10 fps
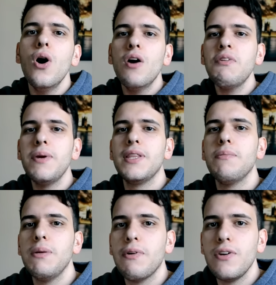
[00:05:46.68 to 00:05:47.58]
Ovviamente
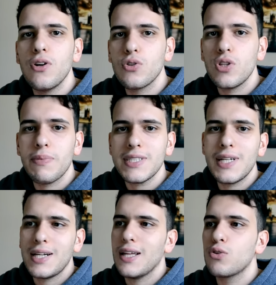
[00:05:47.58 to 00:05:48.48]
prima vi ricordo di
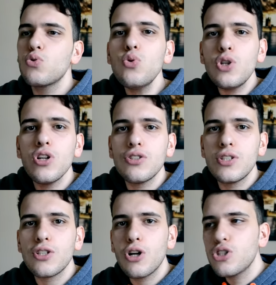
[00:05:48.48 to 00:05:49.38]
passare da tutti i
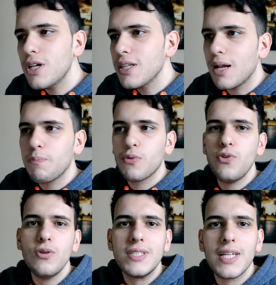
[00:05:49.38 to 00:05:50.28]
nostri social, dal
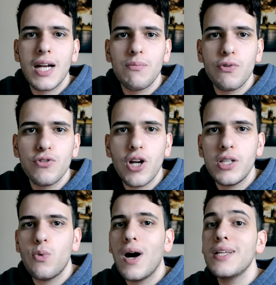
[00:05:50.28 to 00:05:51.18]
profilo Instagram ufficiale
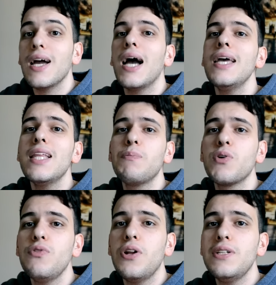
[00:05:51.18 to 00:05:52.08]
di Guagna e dal
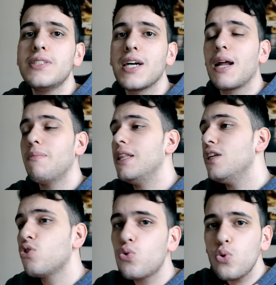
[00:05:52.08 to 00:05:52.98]
profilo Instagram
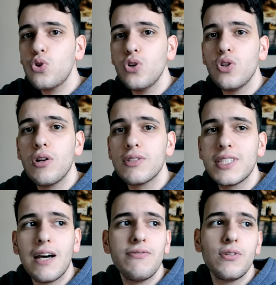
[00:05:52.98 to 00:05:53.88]
di tutti noi dello
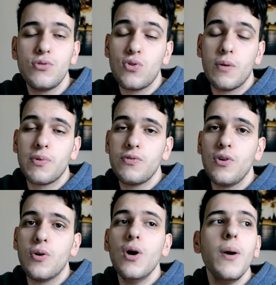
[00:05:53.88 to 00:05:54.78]
staff, ognuno al
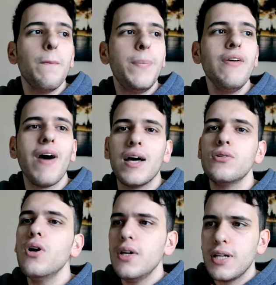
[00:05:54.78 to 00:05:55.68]
profilo
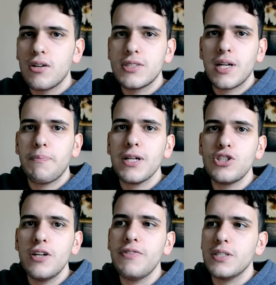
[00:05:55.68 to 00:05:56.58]
privato, dalla nostra
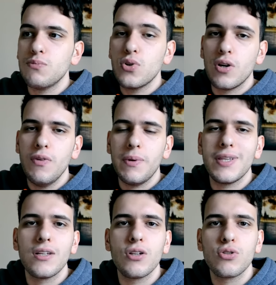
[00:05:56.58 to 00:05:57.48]
pagina Facebook e
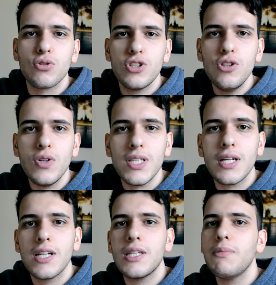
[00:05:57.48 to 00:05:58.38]
ovviamente al nostro sito
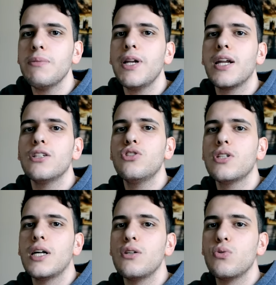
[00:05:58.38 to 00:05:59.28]
internet per rimanere
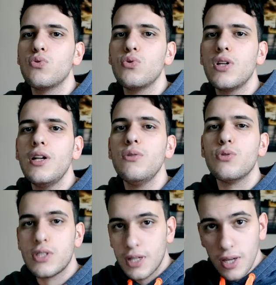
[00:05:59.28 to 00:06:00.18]
aggiornati con tutte le
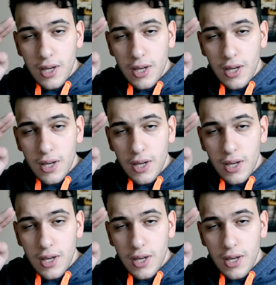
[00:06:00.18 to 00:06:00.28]
news.